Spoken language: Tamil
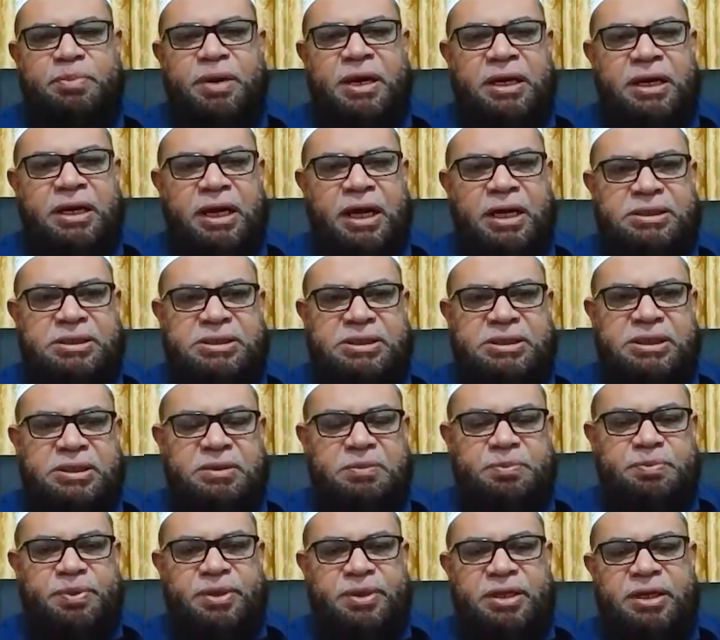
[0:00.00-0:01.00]
பங்காற்றி
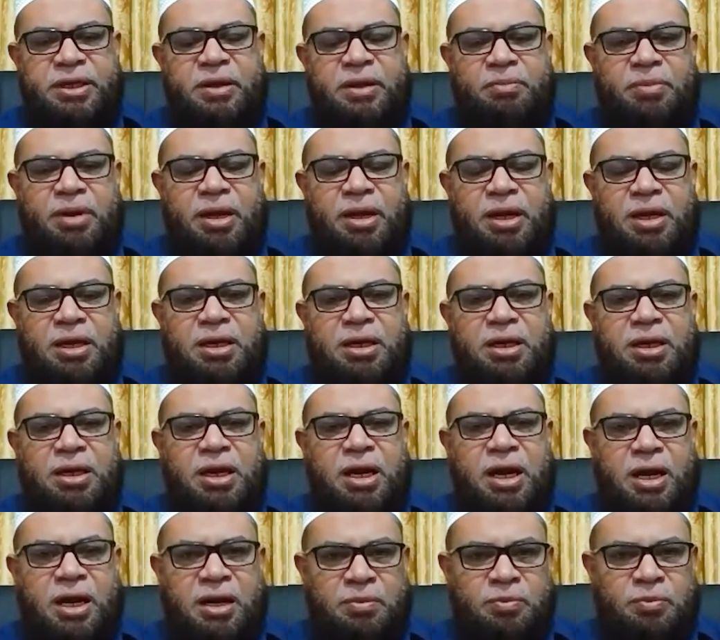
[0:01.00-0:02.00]
இருப்பதை நம்மால்
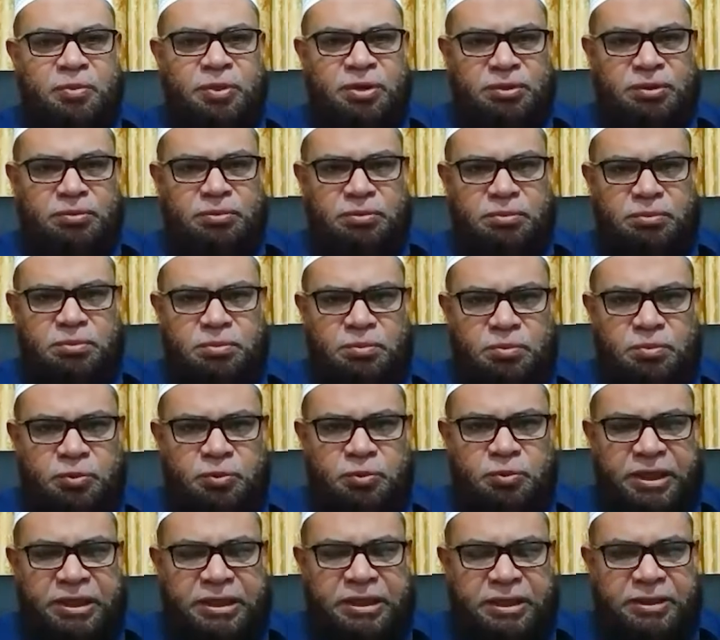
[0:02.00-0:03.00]
காண
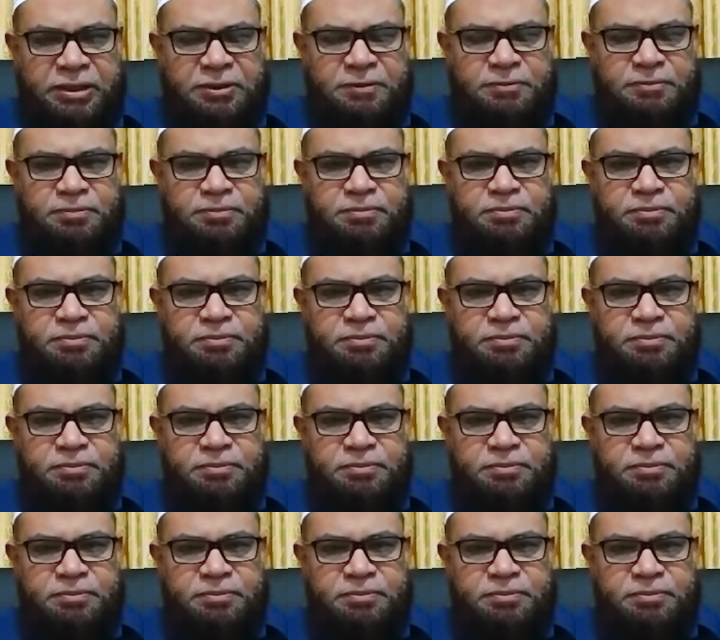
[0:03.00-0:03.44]
முடிகிறது